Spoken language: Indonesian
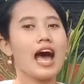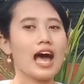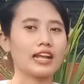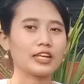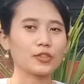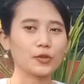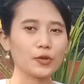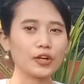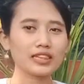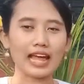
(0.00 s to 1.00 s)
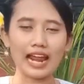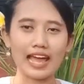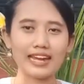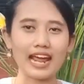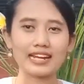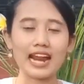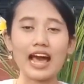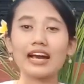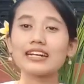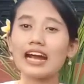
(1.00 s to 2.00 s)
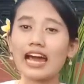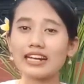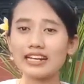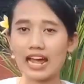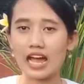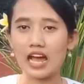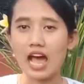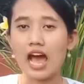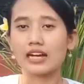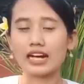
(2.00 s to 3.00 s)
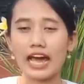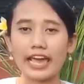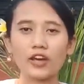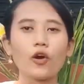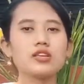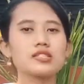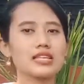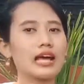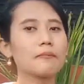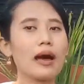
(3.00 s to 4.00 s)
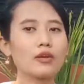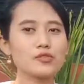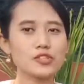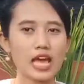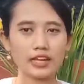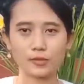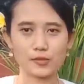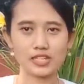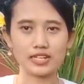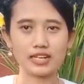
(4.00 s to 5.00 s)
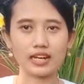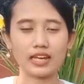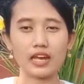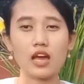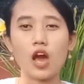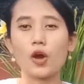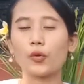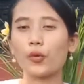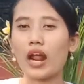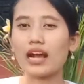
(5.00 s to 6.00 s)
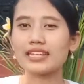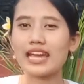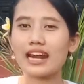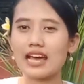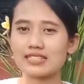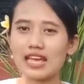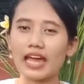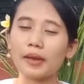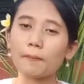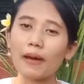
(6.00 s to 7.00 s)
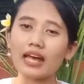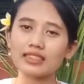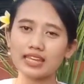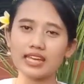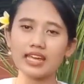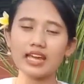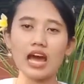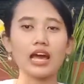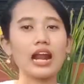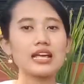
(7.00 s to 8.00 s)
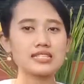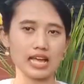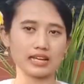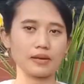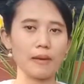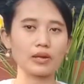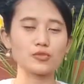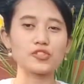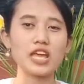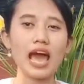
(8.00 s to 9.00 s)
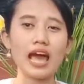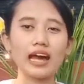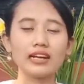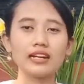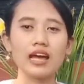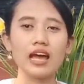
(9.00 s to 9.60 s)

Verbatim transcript: Hal itu tak lain adalah karena keegoisan manusia itu sendiri, kurangnya rasa empati, rasa kemanusiaan